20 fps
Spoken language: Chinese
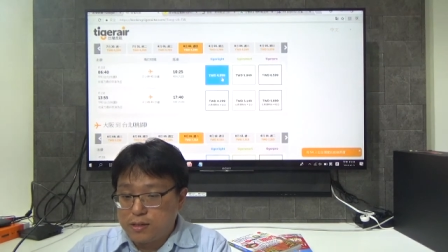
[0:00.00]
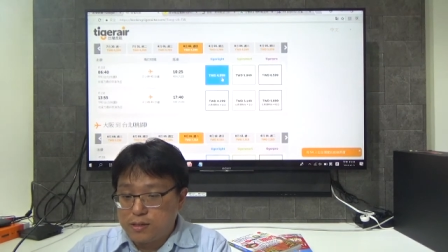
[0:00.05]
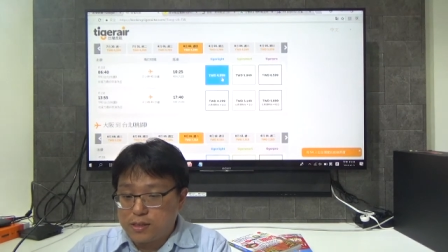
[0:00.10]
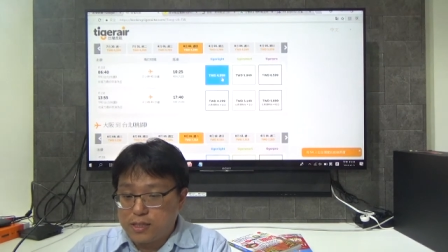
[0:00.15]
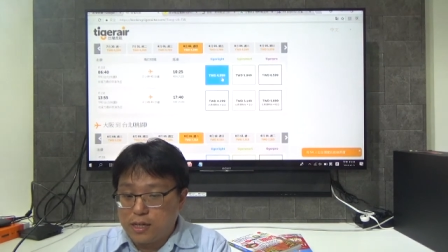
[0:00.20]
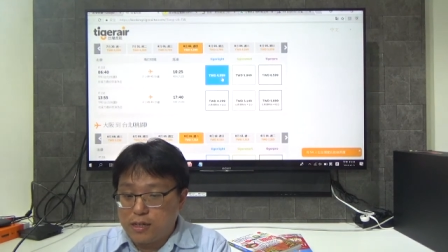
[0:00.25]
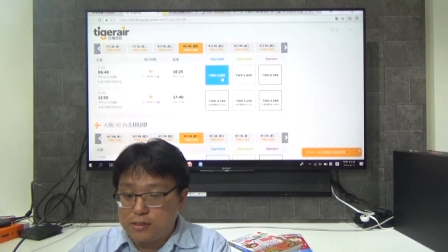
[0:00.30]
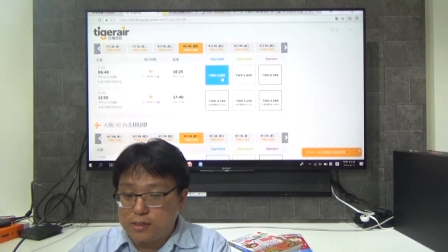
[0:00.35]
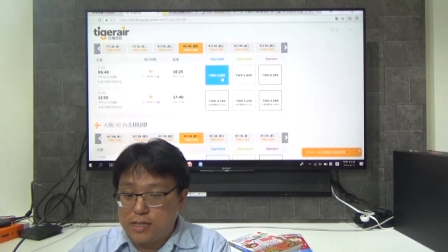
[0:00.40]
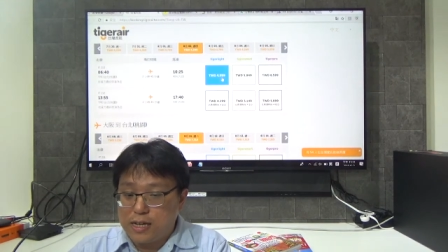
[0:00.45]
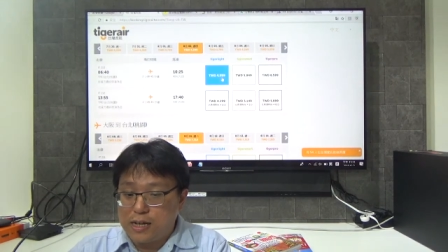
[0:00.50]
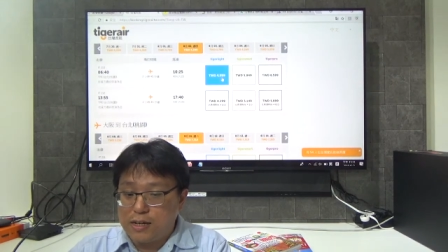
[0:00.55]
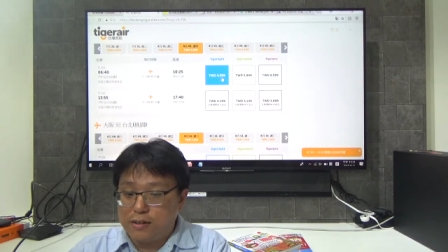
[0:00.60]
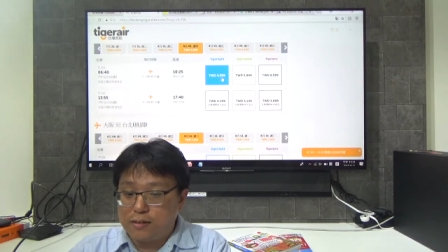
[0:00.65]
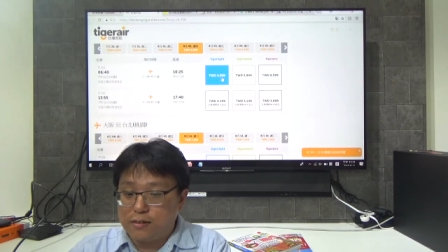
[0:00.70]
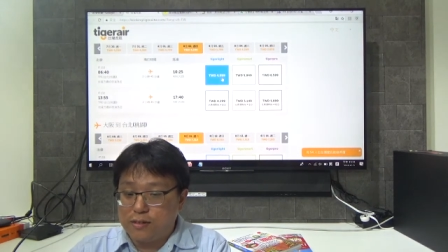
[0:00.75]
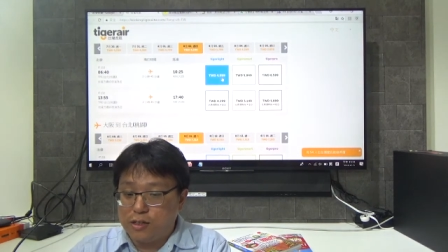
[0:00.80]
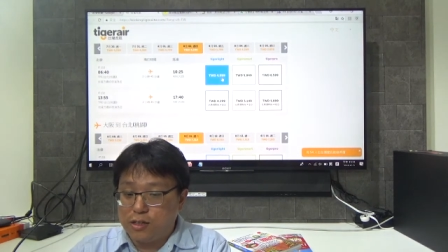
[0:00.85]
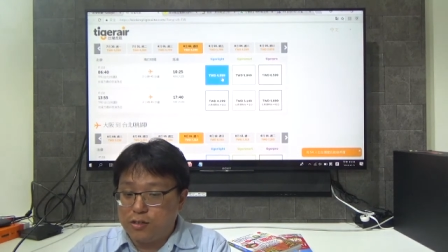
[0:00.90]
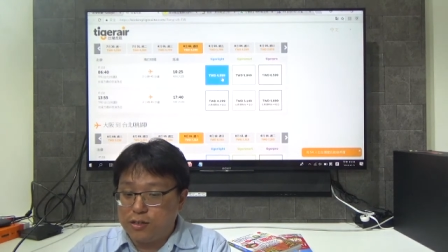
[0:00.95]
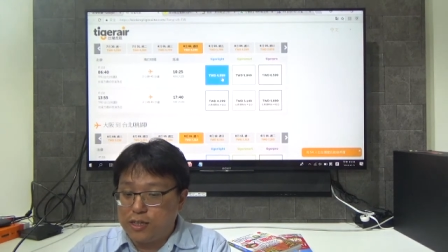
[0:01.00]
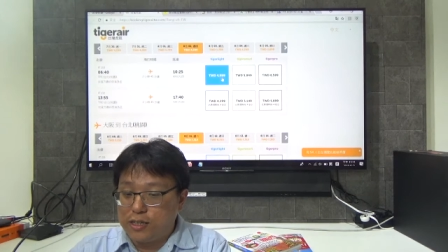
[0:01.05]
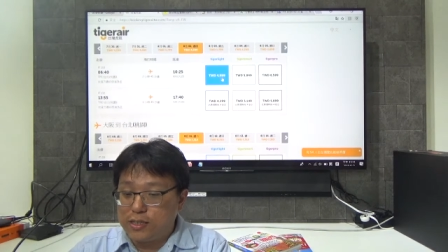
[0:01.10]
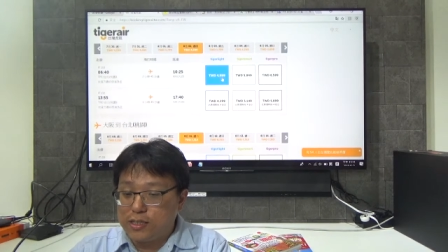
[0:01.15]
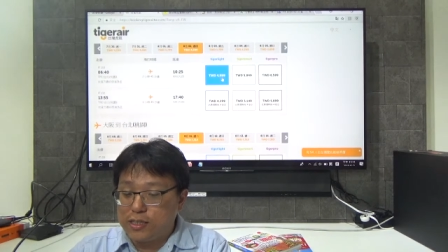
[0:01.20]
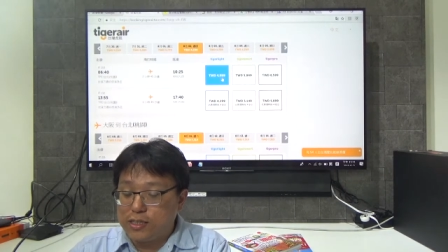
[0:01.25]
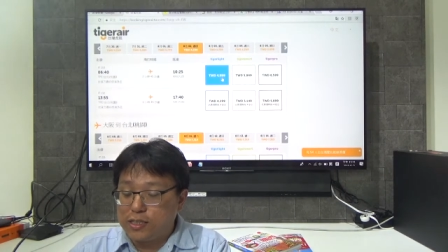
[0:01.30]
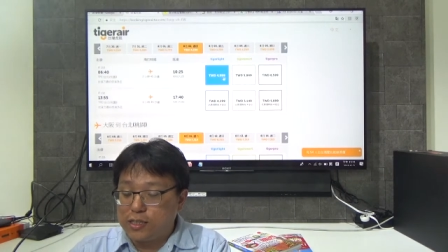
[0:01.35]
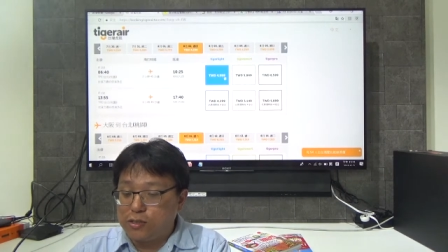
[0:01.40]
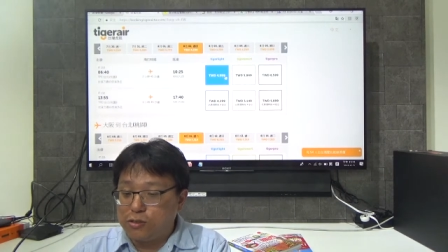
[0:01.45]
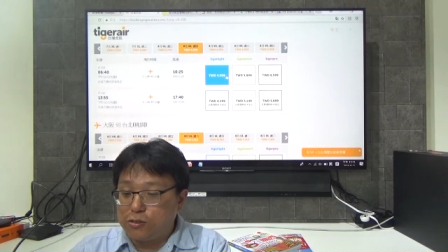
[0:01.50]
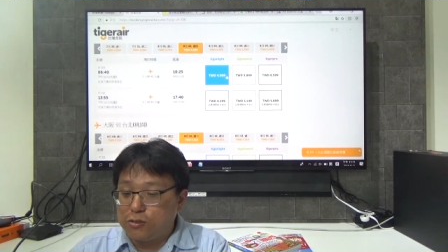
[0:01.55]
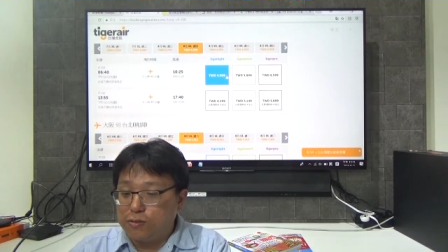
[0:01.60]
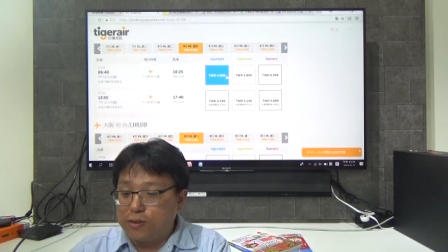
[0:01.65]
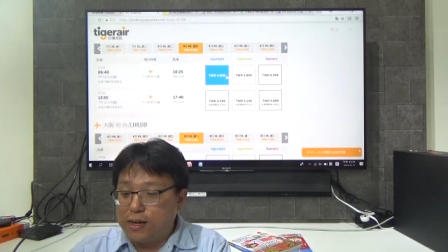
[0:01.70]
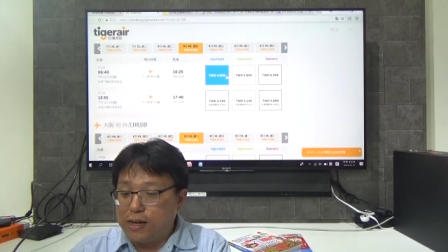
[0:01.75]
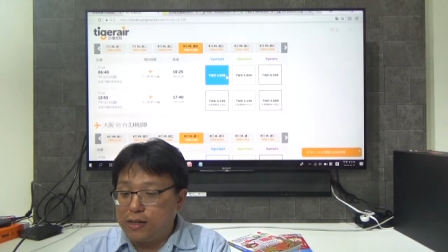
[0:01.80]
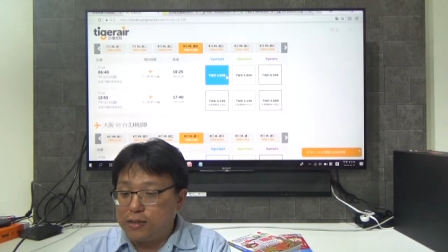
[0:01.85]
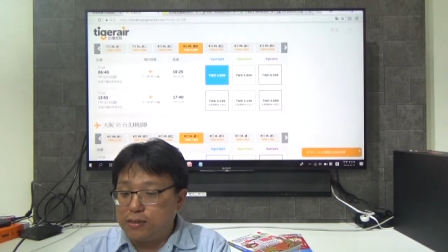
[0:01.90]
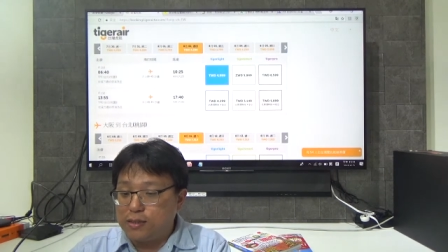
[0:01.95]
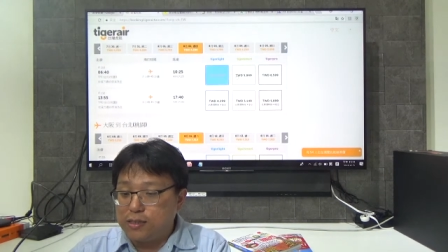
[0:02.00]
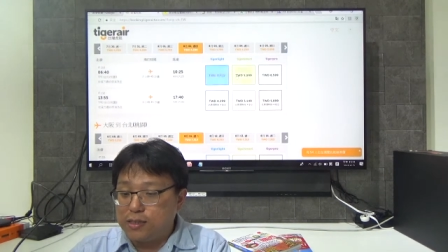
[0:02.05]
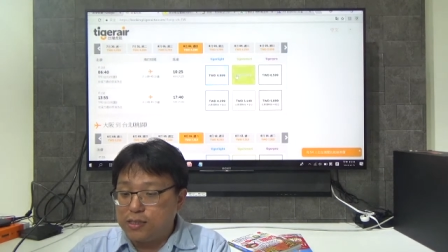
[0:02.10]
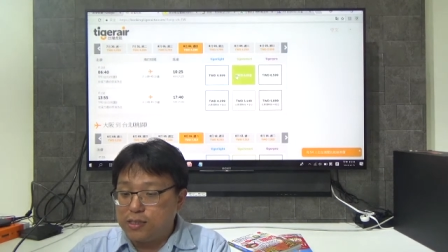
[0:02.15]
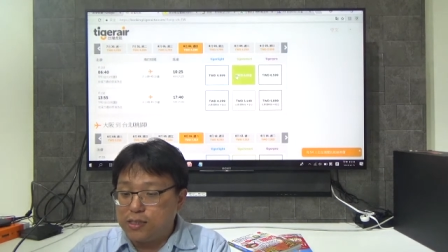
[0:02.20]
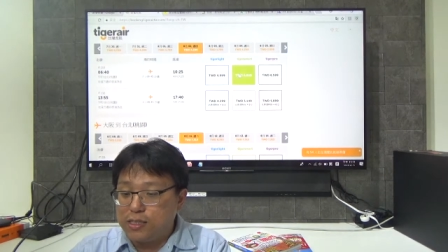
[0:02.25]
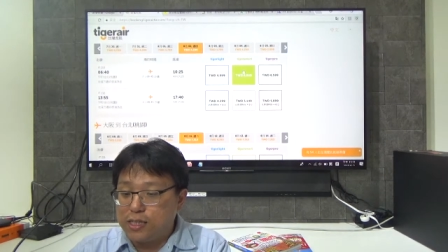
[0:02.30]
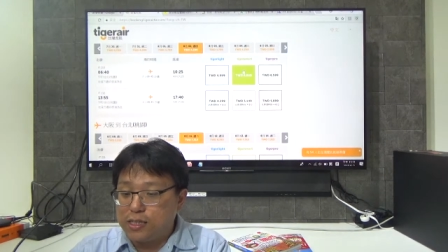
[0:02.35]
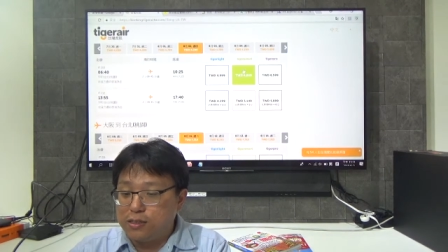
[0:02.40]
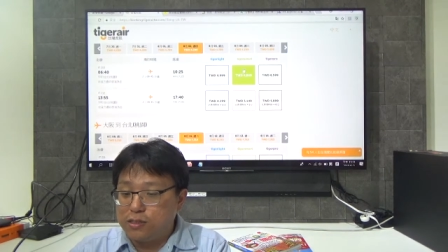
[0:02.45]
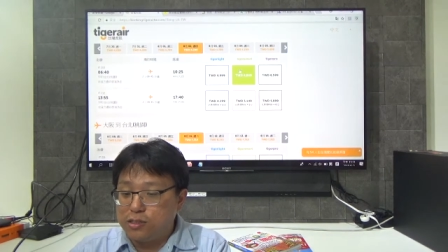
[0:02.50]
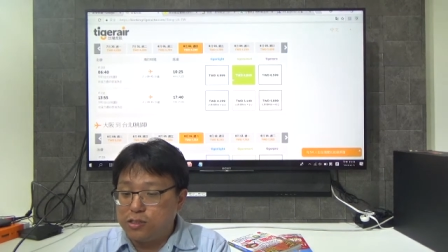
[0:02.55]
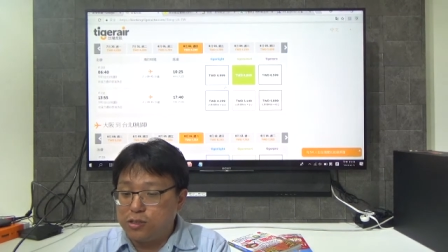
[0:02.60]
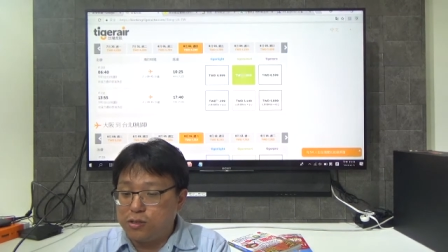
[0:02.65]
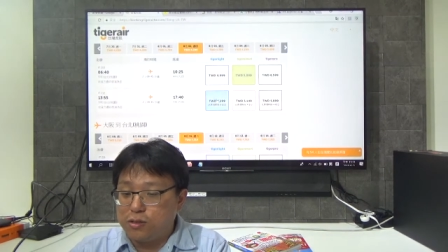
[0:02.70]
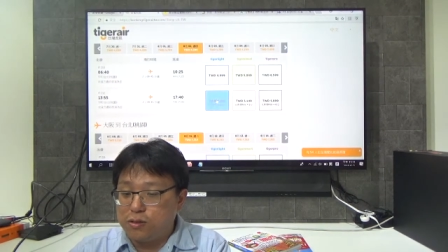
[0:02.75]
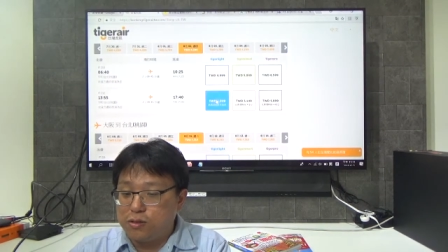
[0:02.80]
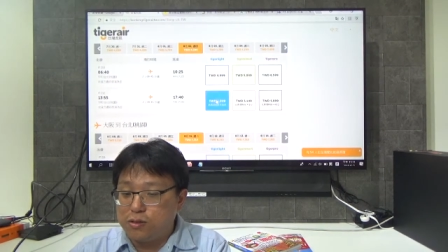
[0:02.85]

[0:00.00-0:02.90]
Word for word: 早上六点四十出发，四千九。